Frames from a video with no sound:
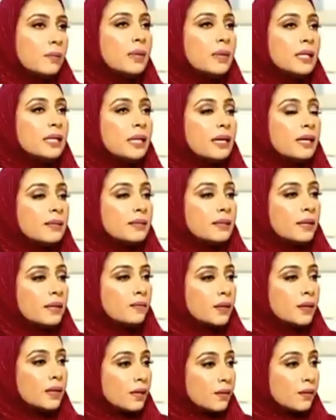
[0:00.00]
بدأت
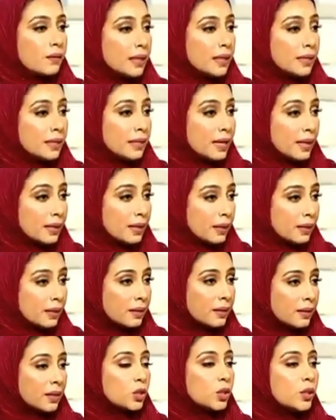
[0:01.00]
الفكرة في
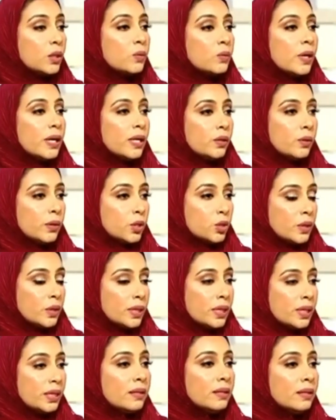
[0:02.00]
يناير
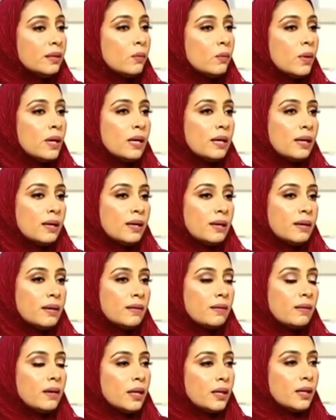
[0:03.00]
2021
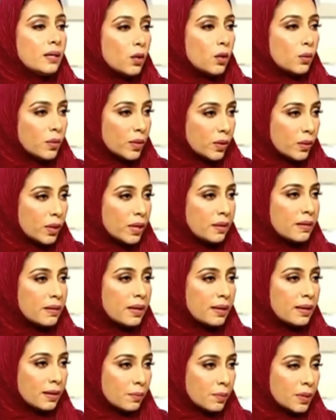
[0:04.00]
ويوم
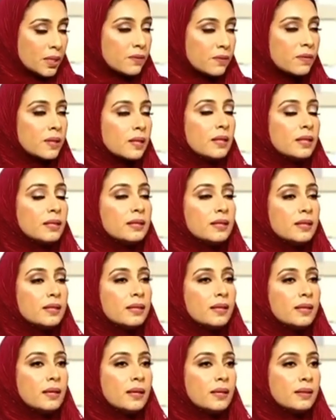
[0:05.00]
الثلاثاء كما
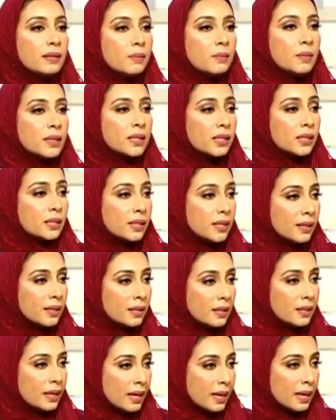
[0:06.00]
تفضلتي آه، تم
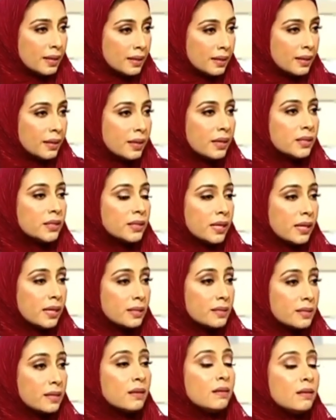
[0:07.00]
تدشين هذه
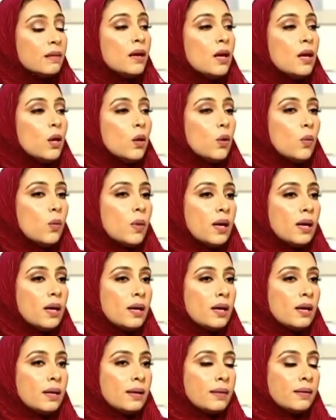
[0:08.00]
الجائزة
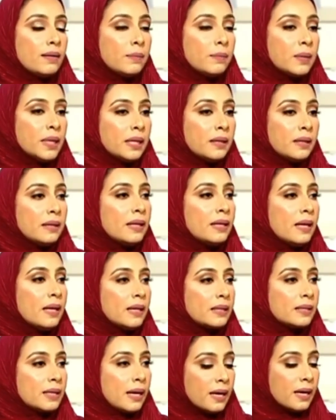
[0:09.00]
وبإذن
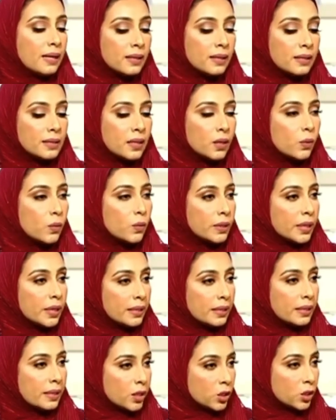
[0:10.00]
الله تعالى سيكون
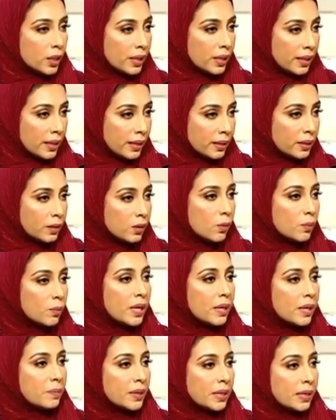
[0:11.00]
عندنا شهرين اللي
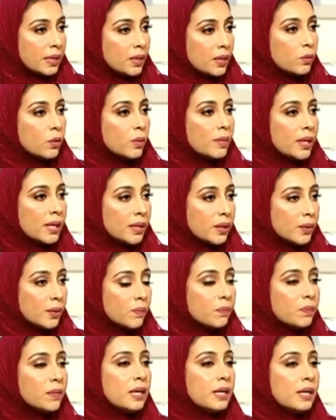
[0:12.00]
هم أبريل
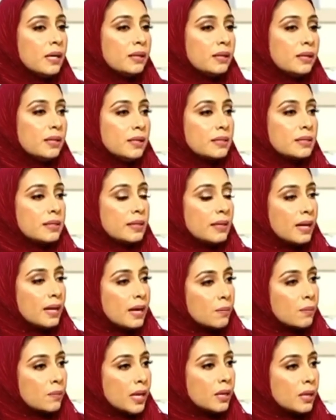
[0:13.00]
ومايو
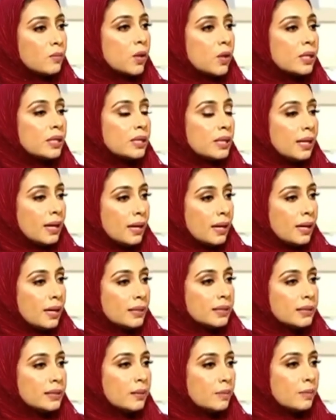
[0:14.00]
لاستلام
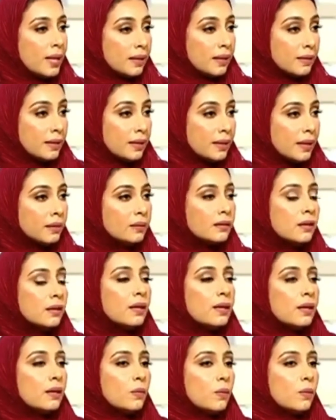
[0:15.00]
المقترحات البحثية
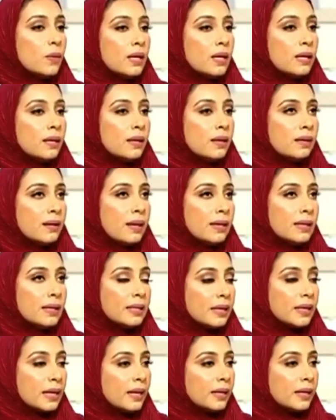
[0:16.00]
وعلى
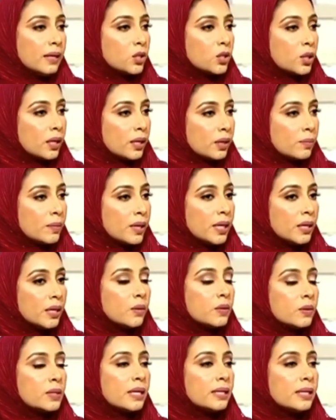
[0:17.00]
نهاية شهر
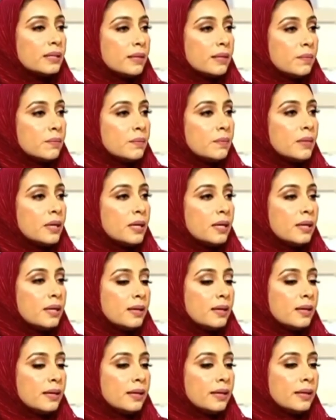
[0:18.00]
مايو سيتم
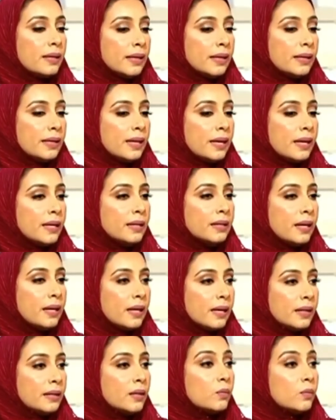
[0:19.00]
آه، الإعلان
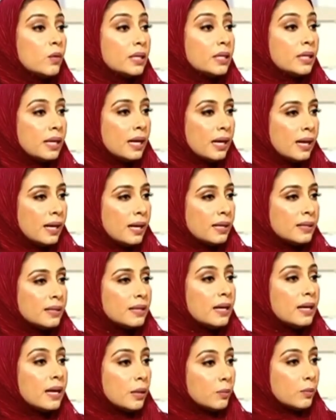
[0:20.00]
عن المقترحات
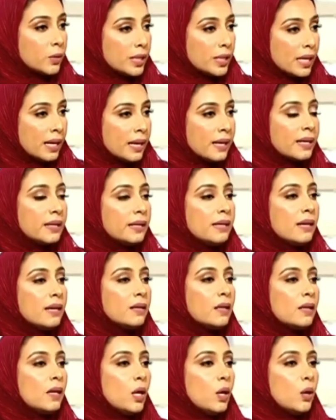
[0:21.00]
المتأهلة
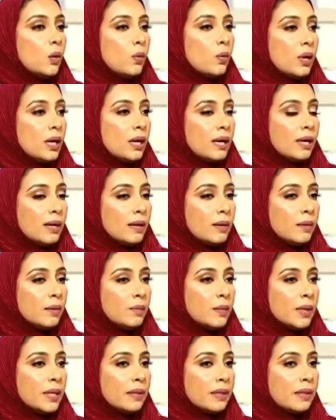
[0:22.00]

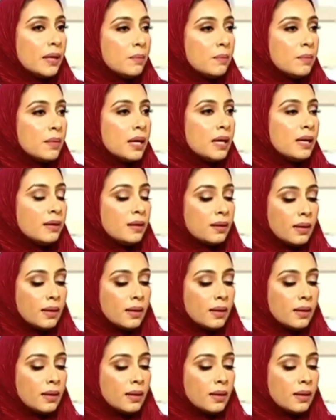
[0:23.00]
ومن ثم آه،